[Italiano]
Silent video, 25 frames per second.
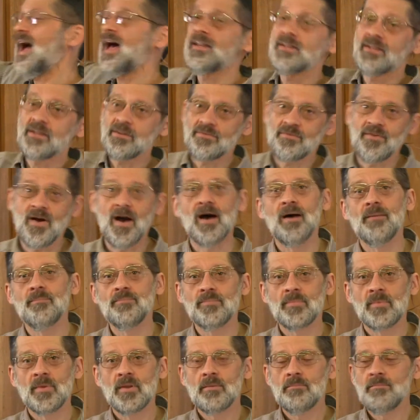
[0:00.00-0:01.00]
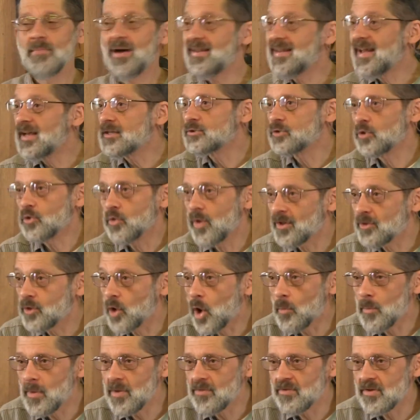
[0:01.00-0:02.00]
anni fa. Ma adesso guarda
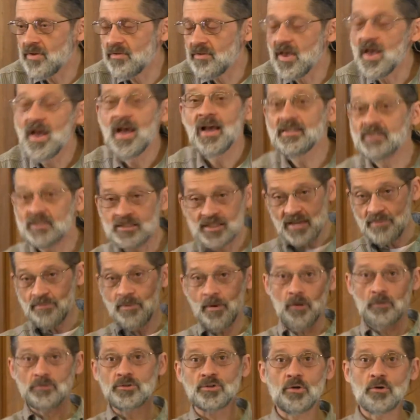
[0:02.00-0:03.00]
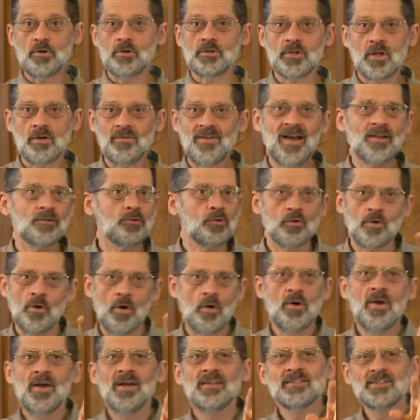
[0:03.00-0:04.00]
come vivi. Sì, però sono salvato.
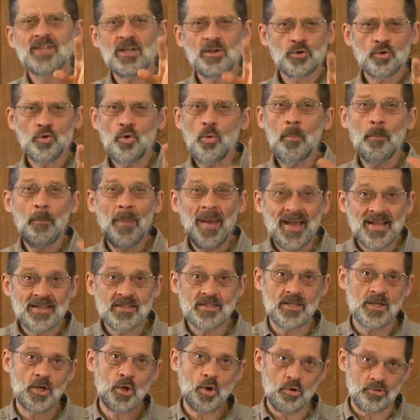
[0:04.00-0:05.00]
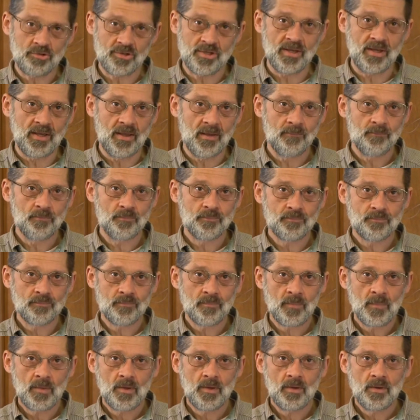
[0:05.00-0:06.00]
No, se tu pensi così,
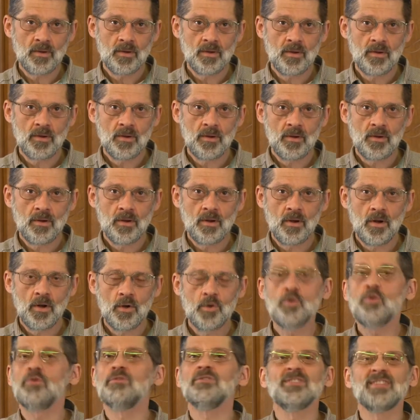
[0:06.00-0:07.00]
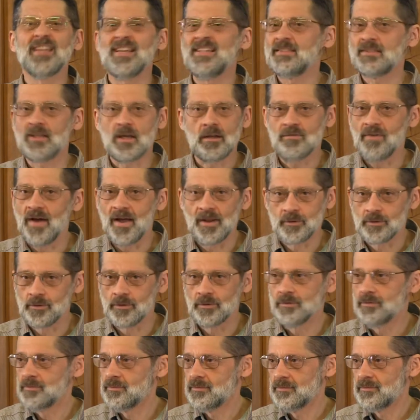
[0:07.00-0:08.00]
non sei
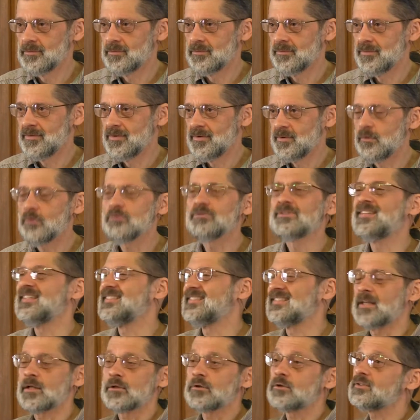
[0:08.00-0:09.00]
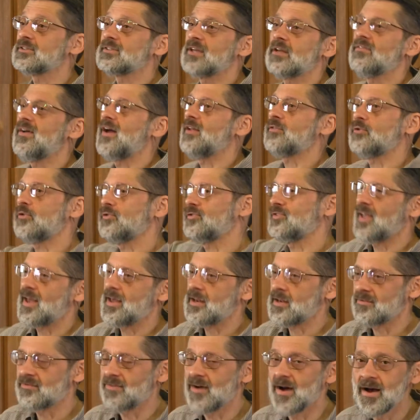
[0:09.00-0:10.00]
salvato. Non sei stato salvato sei
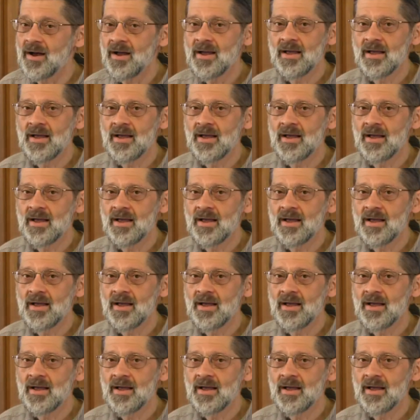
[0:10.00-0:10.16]
anni fa.